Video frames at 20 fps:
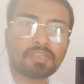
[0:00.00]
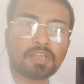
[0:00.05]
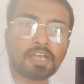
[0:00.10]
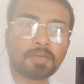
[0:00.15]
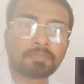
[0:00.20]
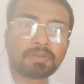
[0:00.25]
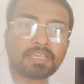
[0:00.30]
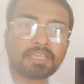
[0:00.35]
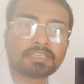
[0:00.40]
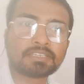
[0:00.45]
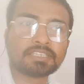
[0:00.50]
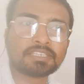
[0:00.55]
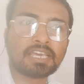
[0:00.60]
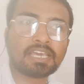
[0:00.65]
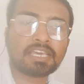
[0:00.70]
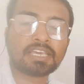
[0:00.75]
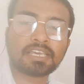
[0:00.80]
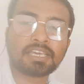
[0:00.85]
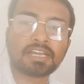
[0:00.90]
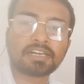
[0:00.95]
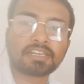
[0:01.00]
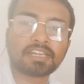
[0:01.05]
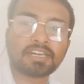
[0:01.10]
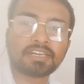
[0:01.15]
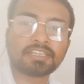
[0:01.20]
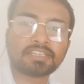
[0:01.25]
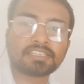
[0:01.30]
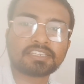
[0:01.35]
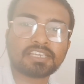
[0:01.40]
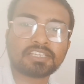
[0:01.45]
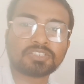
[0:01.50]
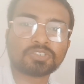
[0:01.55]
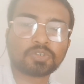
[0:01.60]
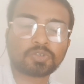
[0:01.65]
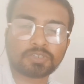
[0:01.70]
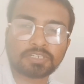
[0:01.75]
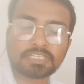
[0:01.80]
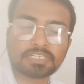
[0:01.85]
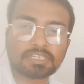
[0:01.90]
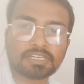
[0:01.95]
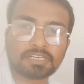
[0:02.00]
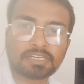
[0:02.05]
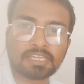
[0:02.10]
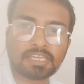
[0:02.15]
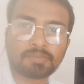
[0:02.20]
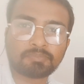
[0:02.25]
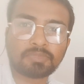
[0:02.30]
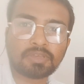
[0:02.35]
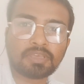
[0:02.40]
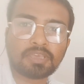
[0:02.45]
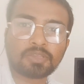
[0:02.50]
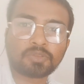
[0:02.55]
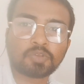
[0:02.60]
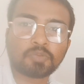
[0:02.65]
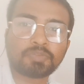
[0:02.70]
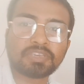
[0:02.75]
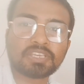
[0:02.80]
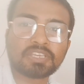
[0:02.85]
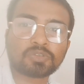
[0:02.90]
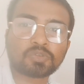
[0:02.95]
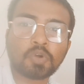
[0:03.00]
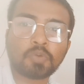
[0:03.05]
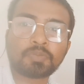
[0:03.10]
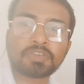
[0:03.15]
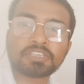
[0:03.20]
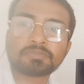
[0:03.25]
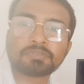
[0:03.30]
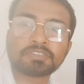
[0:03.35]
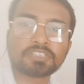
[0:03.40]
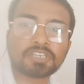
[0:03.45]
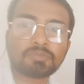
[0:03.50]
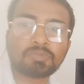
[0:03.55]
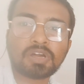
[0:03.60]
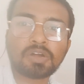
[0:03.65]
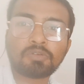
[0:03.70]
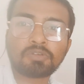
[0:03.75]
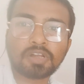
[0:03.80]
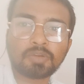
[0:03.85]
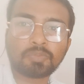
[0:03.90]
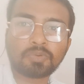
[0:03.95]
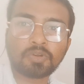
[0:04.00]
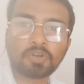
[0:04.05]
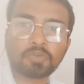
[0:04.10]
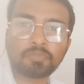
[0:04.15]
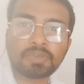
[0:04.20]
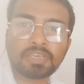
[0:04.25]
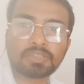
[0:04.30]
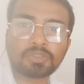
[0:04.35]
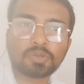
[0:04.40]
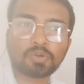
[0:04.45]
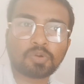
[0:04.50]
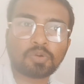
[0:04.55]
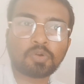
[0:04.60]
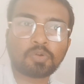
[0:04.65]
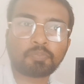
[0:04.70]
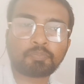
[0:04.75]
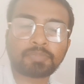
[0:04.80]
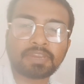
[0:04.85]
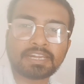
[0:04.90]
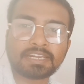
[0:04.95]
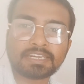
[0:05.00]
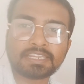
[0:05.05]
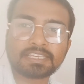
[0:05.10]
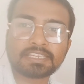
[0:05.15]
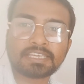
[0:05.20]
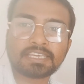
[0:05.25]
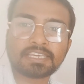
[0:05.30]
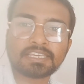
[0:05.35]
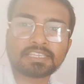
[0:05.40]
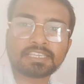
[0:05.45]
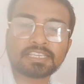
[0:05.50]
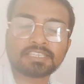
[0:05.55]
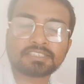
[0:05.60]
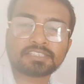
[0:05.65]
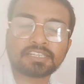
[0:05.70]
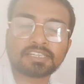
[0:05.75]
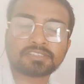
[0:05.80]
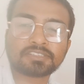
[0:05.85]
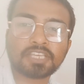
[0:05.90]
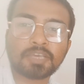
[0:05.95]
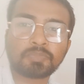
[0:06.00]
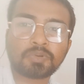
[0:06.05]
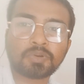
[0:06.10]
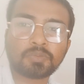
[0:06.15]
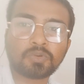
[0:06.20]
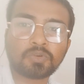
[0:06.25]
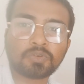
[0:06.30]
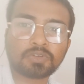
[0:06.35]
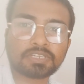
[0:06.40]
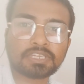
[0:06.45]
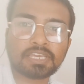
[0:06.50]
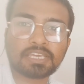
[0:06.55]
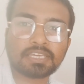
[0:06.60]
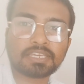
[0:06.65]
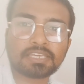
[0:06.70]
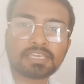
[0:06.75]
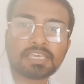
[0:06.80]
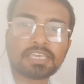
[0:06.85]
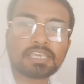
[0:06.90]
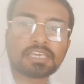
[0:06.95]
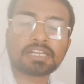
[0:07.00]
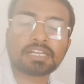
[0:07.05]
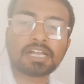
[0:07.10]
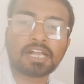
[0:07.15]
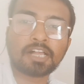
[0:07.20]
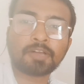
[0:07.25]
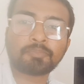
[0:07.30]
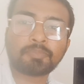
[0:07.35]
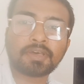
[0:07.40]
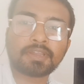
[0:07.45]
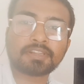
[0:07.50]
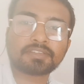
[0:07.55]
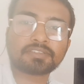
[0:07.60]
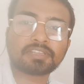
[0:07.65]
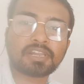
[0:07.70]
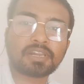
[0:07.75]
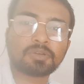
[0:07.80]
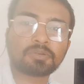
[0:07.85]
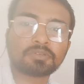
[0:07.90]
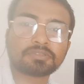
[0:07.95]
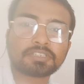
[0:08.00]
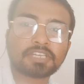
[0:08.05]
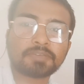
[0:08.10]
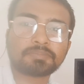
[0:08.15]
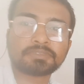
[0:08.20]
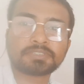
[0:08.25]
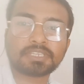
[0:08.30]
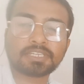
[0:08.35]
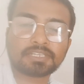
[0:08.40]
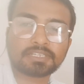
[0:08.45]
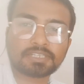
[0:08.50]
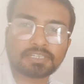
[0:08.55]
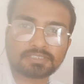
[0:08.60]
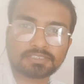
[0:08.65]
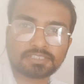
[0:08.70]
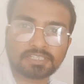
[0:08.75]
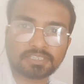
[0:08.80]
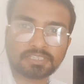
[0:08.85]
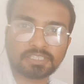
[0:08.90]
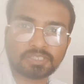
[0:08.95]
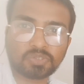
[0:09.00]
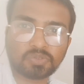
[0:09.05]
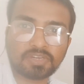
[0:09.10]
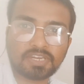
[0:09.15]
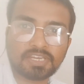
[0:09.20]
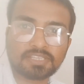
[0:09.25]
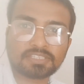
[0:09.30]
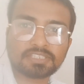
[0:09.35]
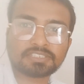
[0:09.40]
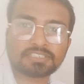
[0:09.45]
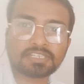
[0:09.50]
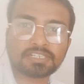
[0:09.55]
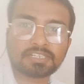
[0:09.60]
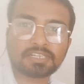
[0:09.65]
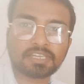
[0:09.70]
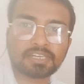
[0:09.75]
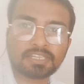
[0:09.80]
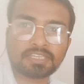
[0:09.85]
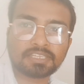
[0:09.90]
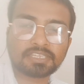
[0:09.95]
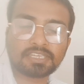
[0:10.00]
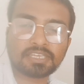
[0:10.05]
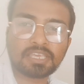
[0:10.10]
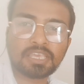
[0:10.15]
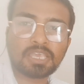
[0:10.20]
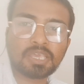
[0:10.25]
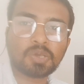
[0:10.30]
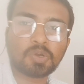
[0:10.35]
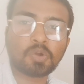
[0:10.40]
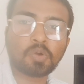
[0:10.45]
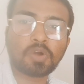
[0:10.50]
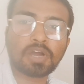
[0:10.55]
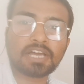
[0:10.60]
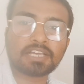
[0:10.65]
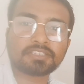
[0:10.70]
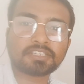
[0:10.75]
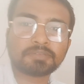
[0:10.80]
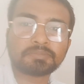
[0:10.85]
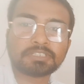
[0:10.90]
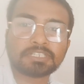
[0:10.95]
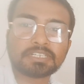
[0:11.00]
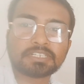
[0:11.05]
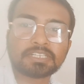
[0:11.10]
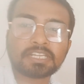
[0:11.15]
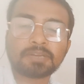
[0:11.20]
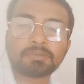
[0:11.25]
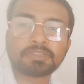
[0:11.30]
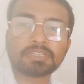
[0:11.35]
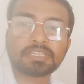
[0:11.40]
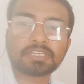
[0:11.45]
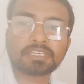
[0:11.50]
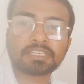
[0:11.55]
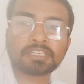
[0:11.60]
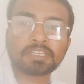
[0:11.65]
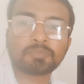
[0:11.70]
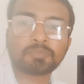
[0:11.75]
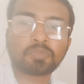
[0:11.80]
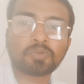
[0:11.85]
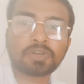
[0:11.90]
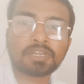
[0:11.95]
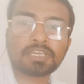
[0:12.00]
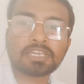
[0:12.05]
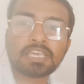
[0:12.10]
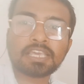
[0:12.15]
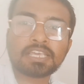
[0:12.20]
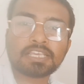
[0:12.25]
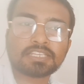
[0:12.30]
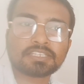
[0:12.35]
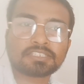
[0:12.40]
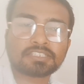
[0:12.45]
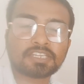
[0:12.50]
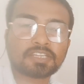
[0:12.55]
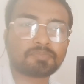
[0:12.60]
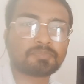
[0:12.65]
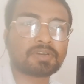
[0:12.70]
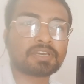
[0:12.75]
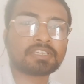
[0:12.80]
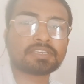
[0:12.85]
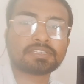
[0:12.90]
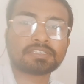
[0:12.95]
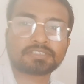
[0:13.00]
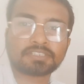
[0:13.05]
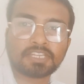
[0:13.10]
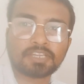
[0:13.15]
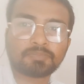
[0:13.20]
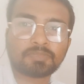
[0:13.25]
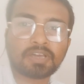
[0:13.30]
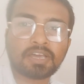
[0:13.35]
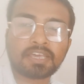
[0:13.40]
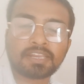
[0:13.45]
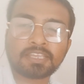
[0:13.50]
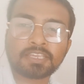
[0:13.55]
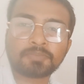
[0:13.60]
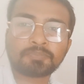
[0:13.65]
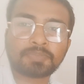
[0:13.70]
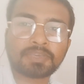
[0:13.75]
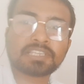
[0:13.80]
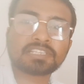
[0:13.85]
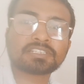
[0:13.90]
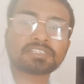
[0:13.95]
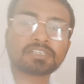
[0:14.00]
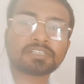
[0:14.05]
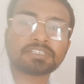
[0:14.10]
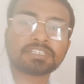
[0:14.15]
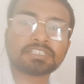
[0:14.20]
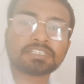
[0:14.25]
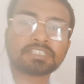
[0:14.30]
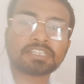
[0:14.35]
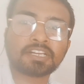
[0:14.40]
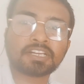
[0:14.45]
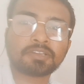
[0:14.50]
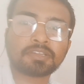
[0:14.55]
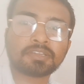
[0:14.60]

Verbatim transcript: अप्लाई किया है हटाने किया जोड़ने का नाम तो डी एस ऑफिस में जमा होगा ब्लॉक में तो पेंडिंग है या स्टेटस अप्रूव हो गया है कहाँ पर है सारा कुछ आप चेक कर सकते हो तो कैसे चेक करेंगे और आज हम डिटेल में देखेंगे पूरा स्टेप बाय स्टेप हर एक पेज का डिटेल